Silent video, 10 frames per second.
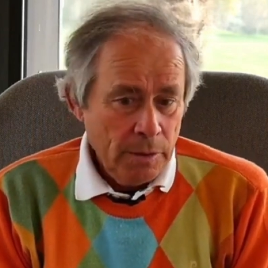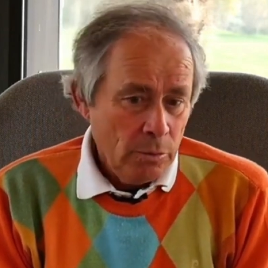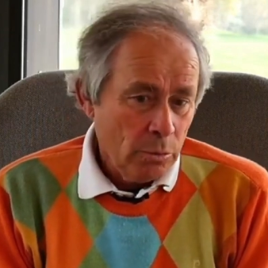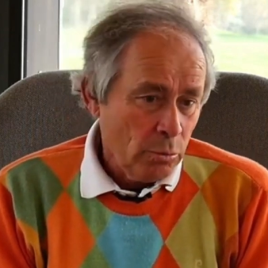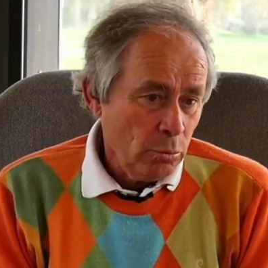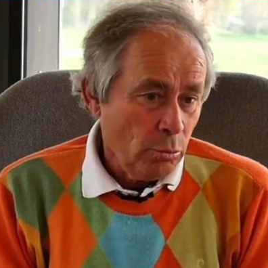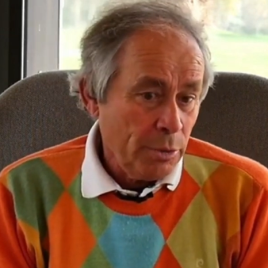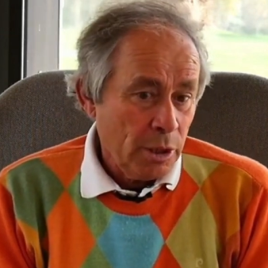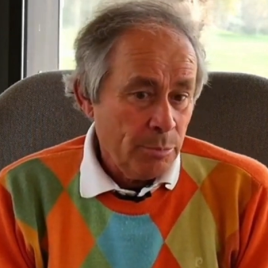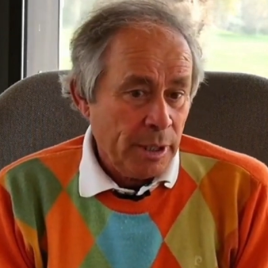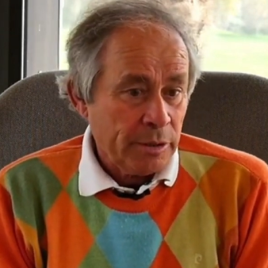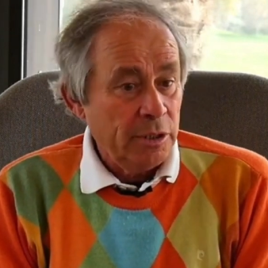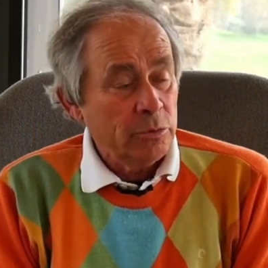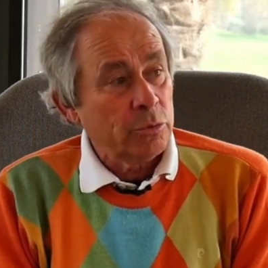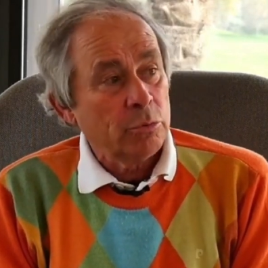Le Colombien est
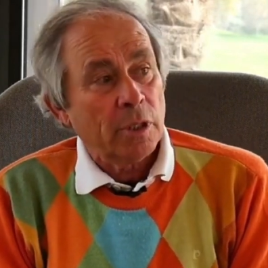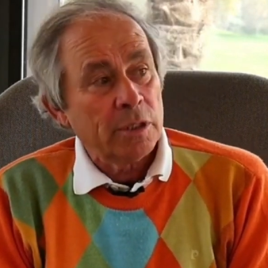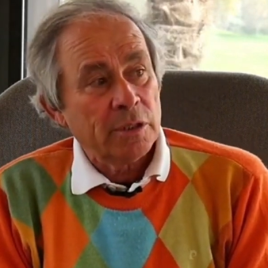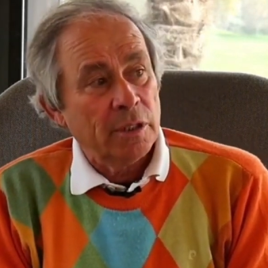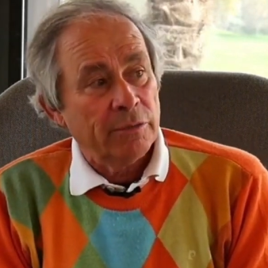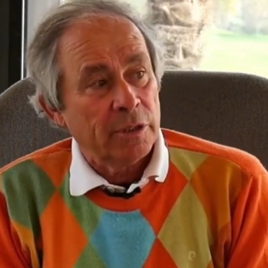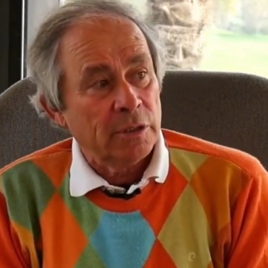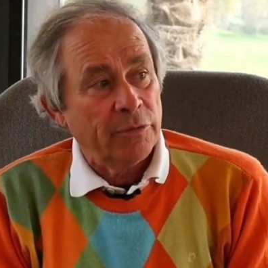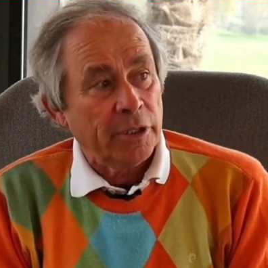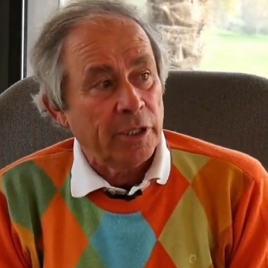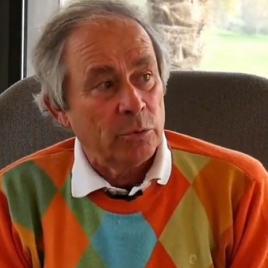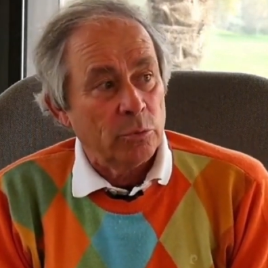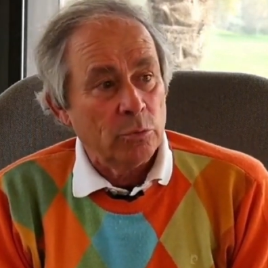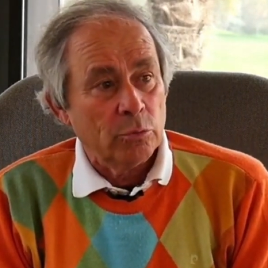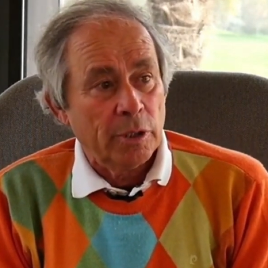parti, je suis resté avec Severiano,
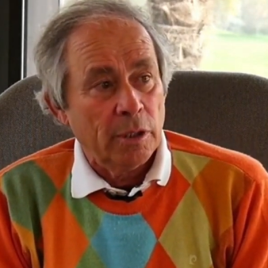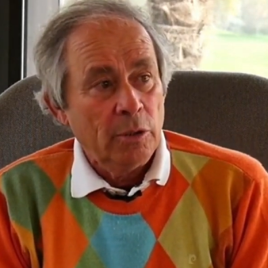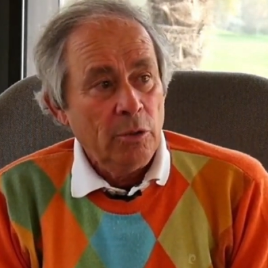on a,